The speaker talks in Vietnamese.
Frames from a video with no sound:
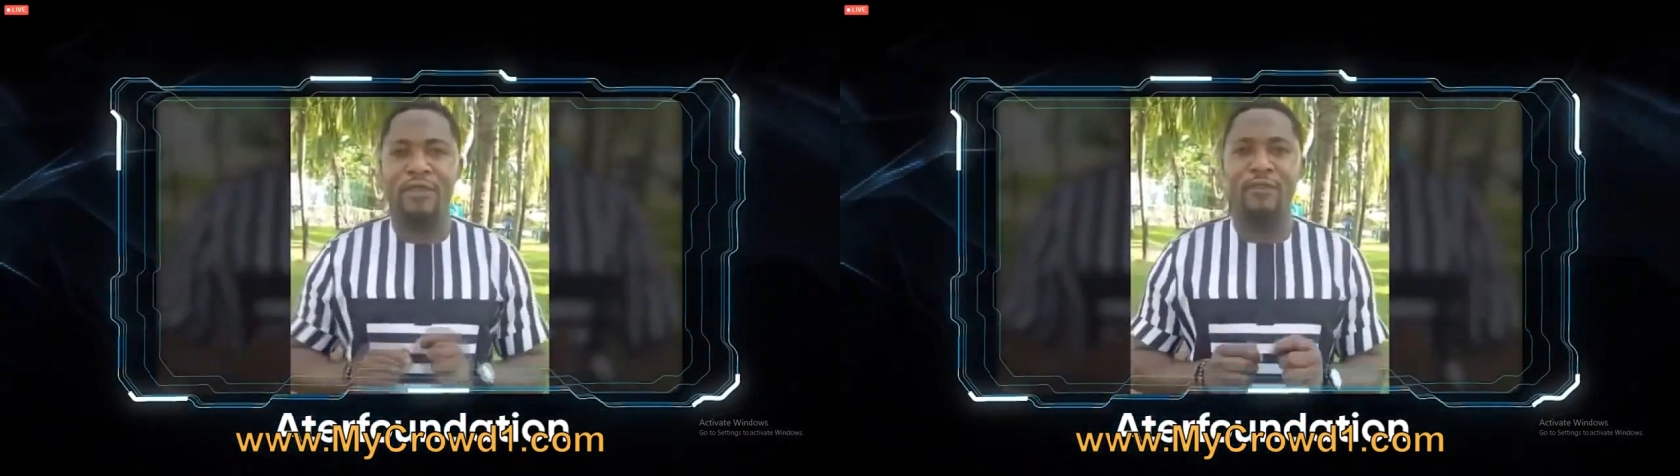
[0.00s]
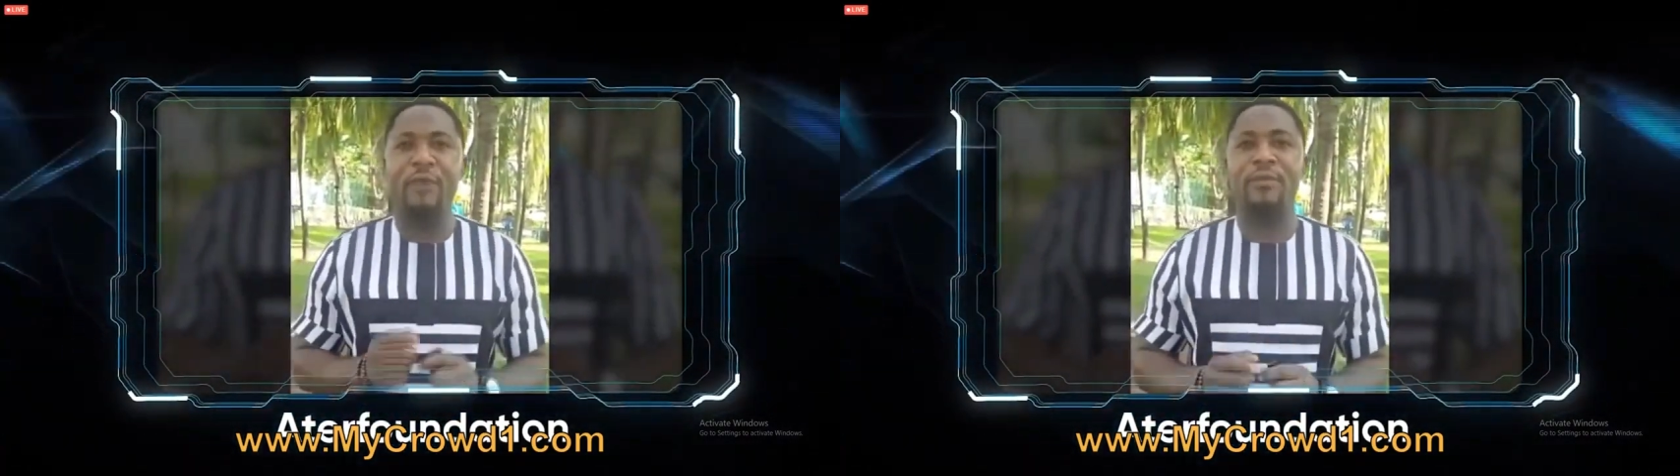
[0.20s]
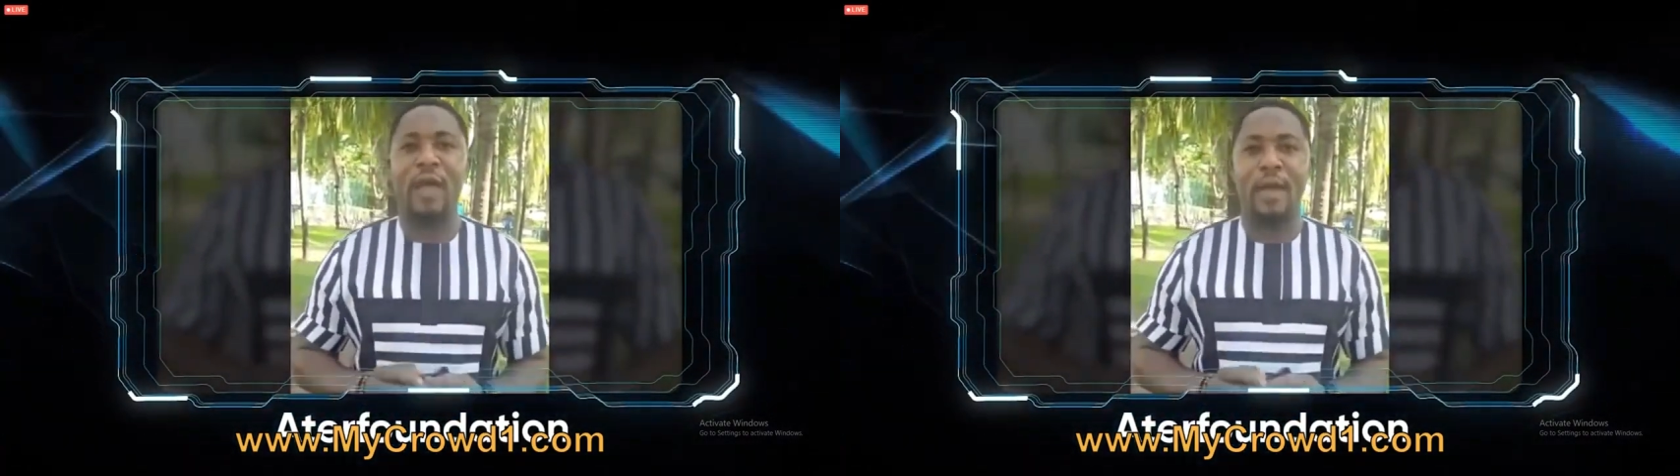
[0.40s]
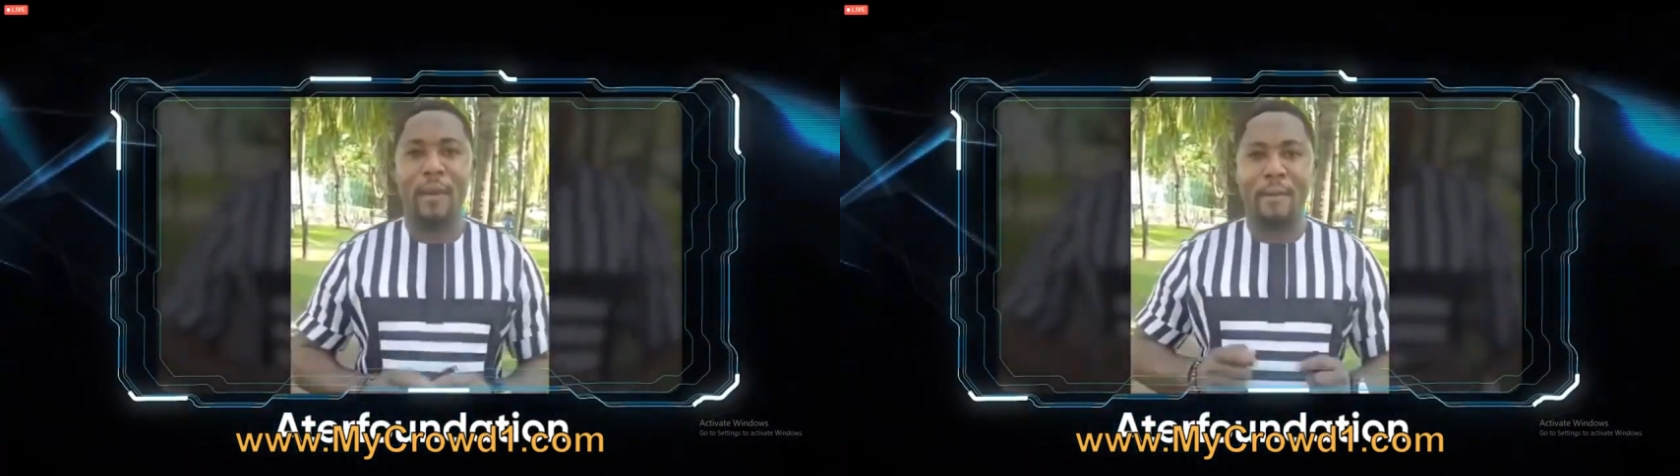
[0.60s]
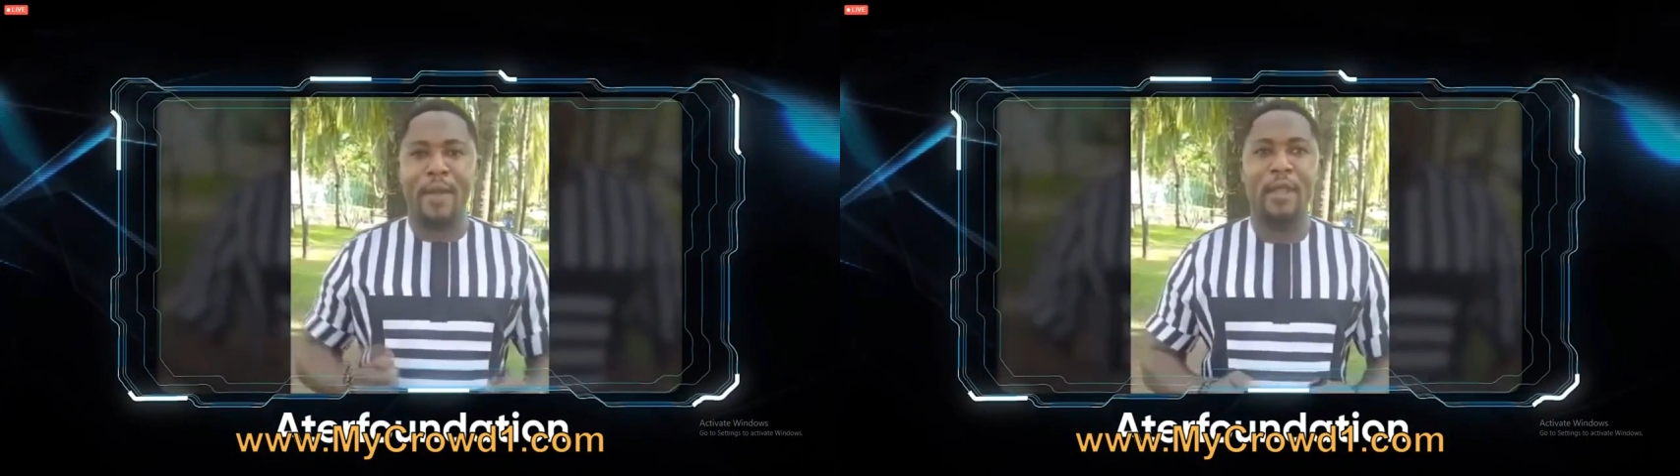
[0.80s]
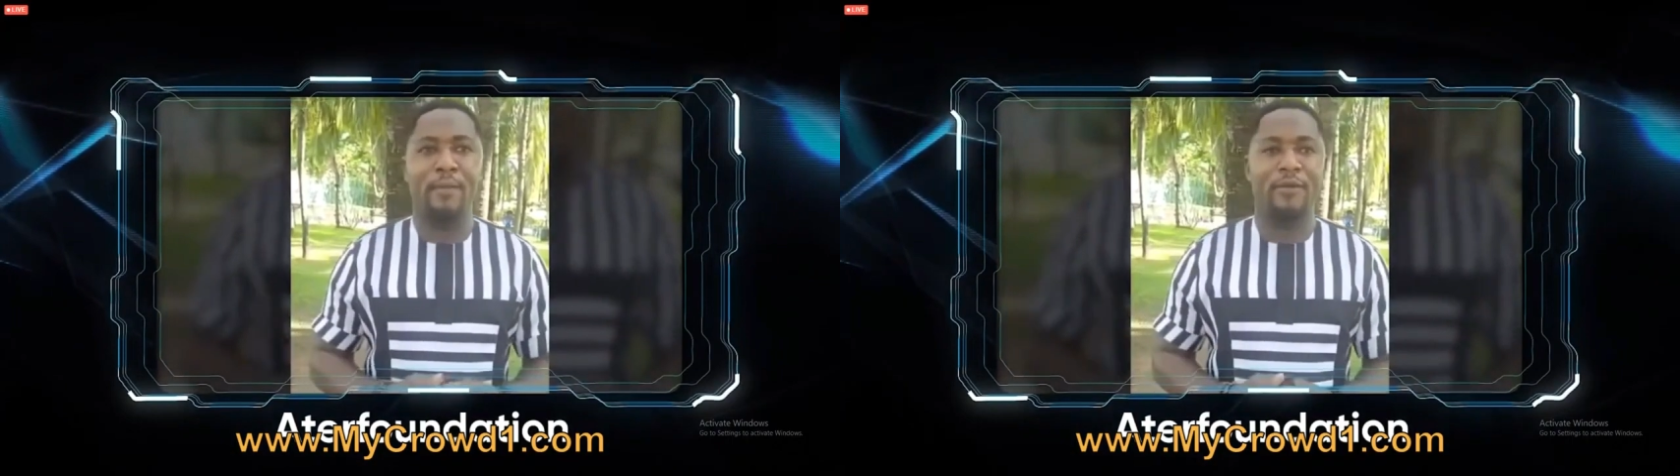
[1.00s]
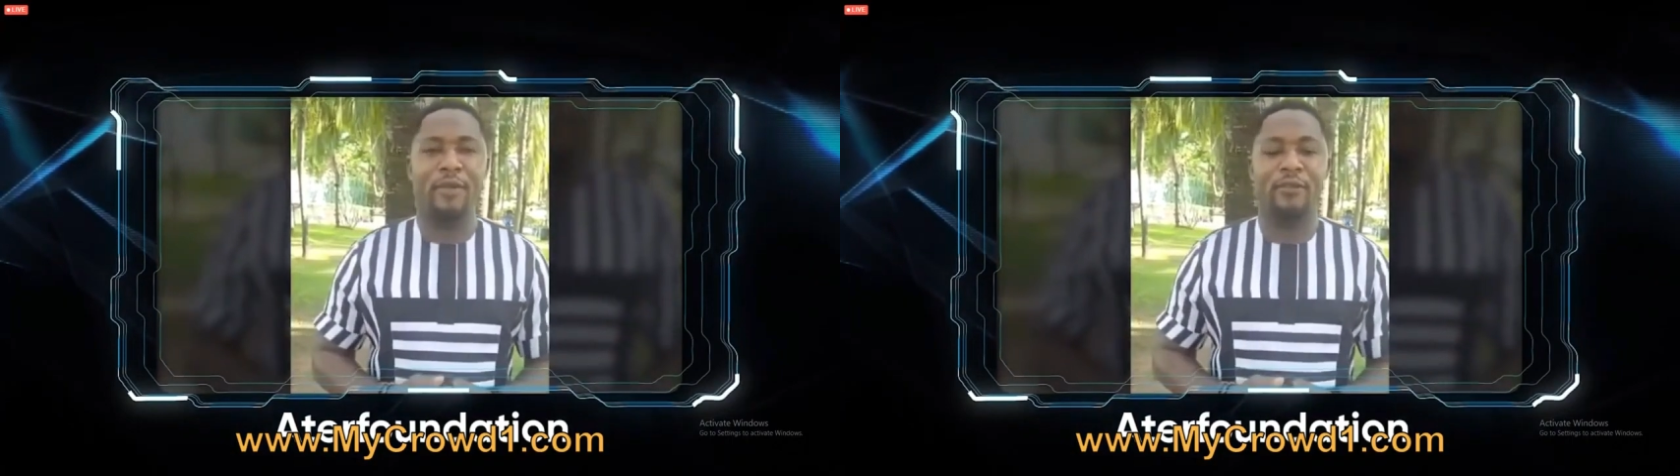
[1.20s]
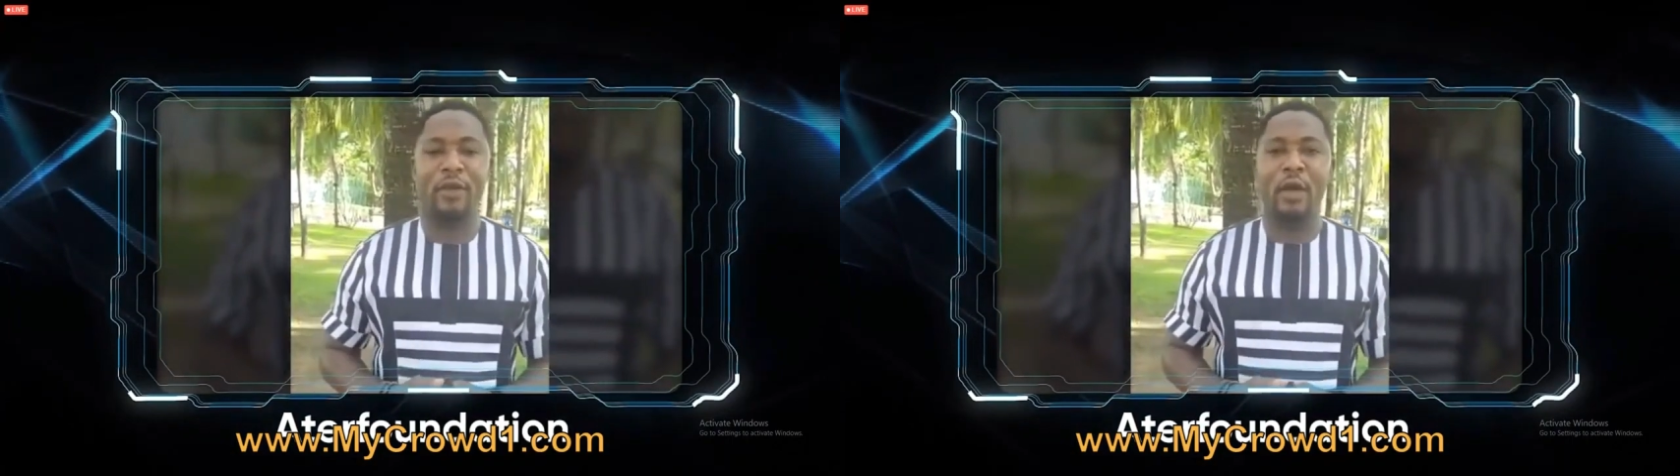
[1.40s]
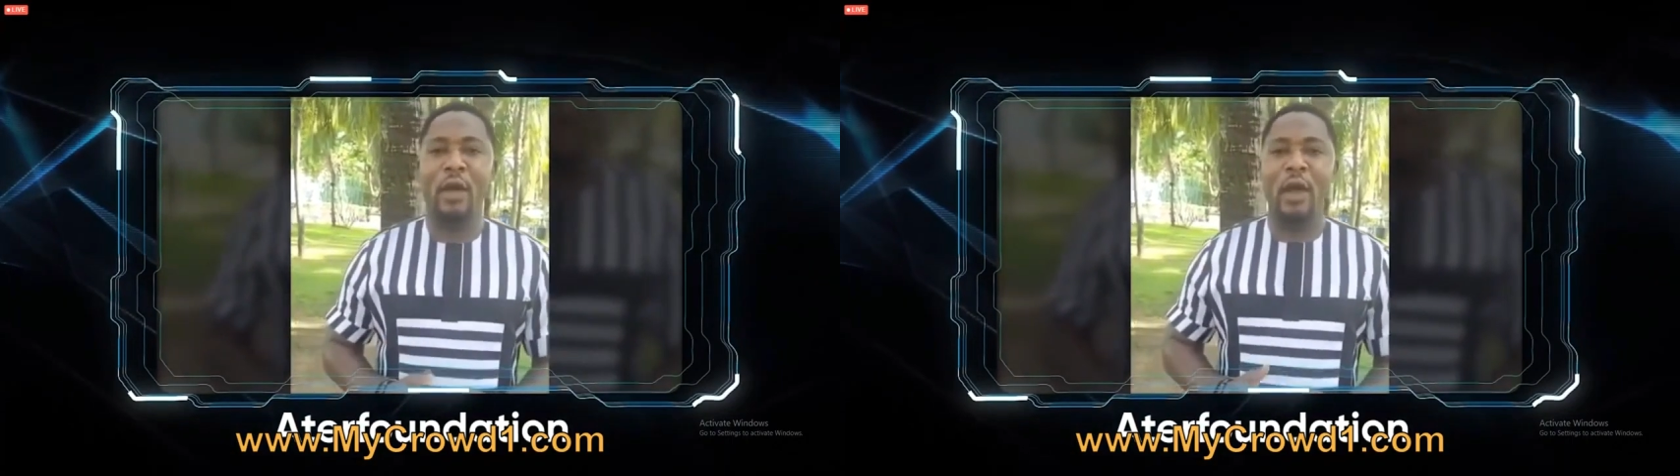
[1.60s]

thời gian, tôi là tập kinh doanh.